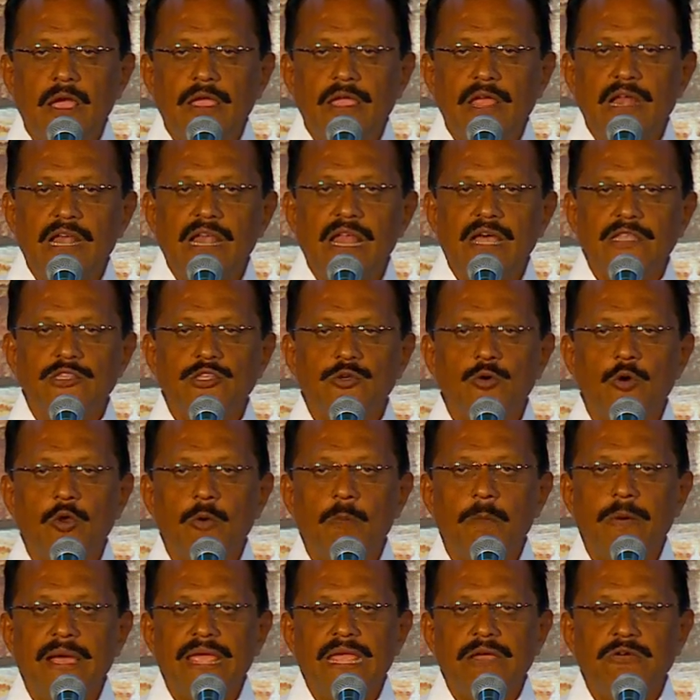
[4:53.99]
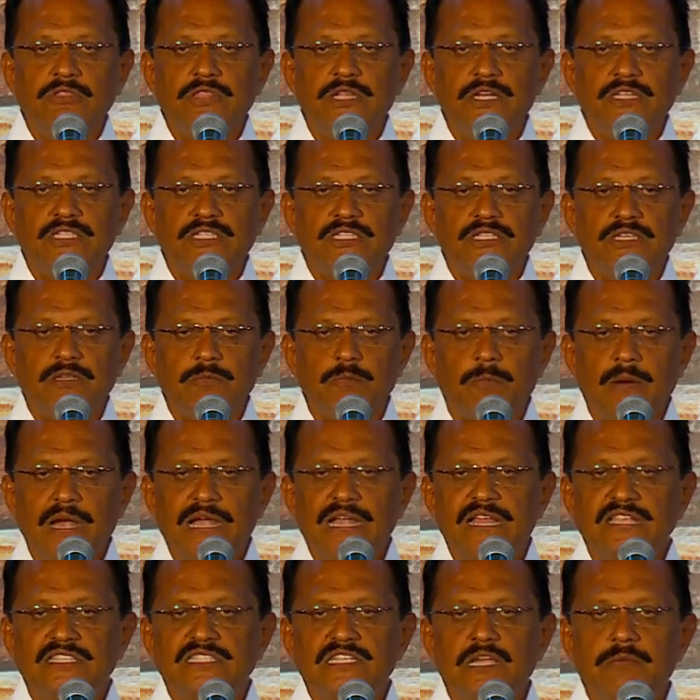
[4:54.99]
எல்லாத்துக்கும் ஒரு பயம் வந்துடுச்சு
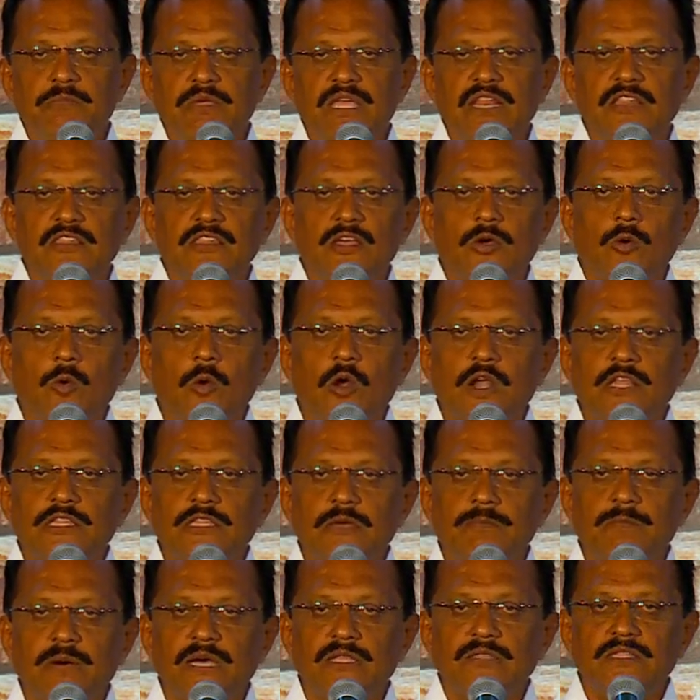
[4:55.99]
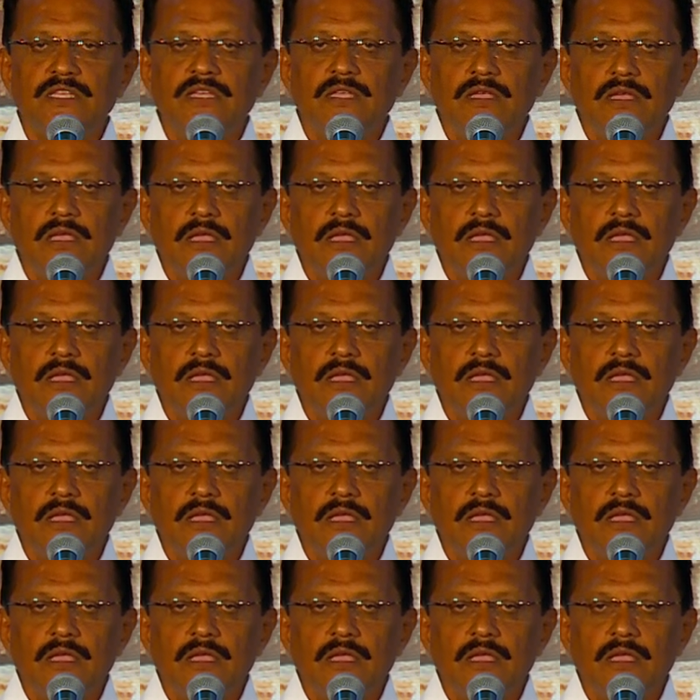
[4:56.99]
பழனிசாமி இருந்த கோலத்தை பார்த்து